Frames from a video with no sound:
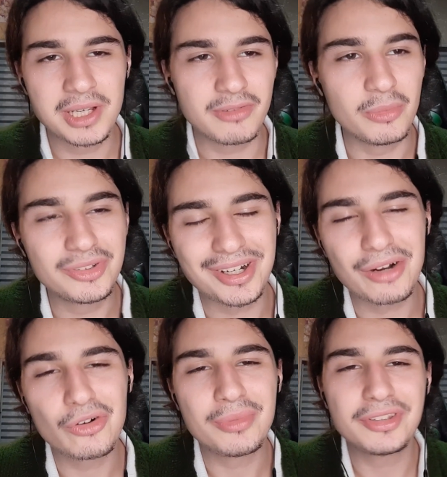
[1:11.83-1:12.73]
Vou mostrar
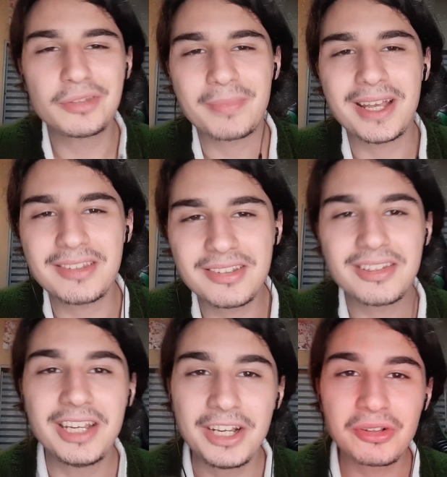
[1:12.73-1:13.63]
algumas espécies
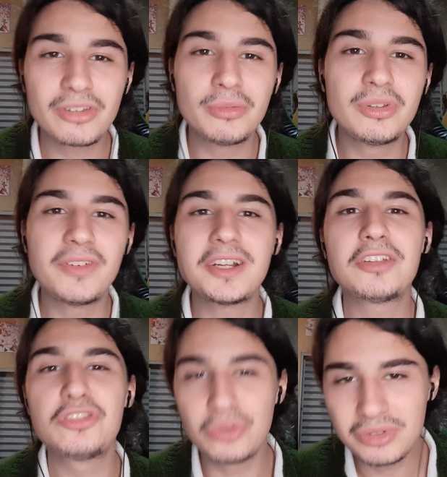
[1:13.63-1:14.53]
e nós vamos
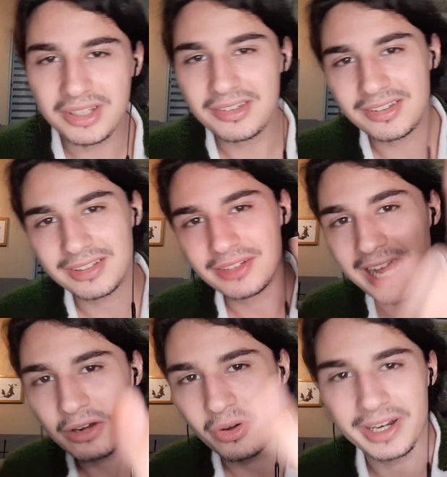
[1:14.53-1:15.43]
vê-las juntas
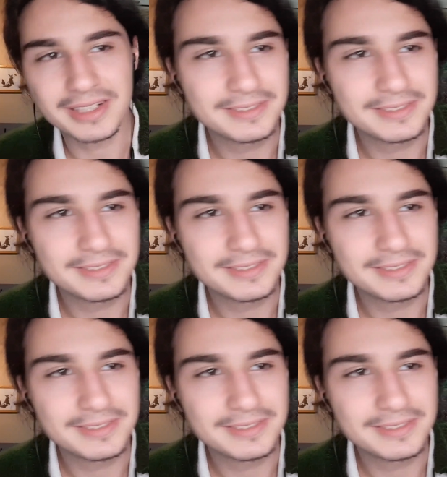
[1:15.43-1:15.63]
agora.